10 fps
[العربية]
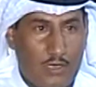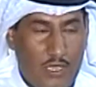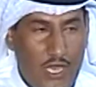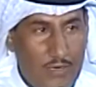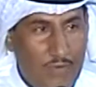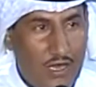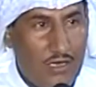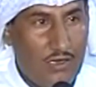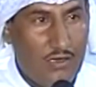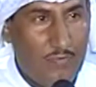كلمة
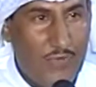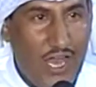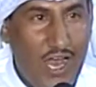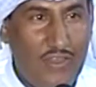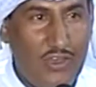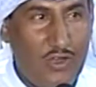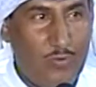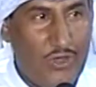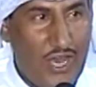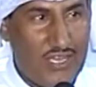بهذه
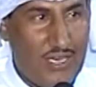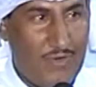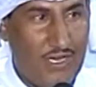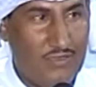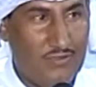المناسبة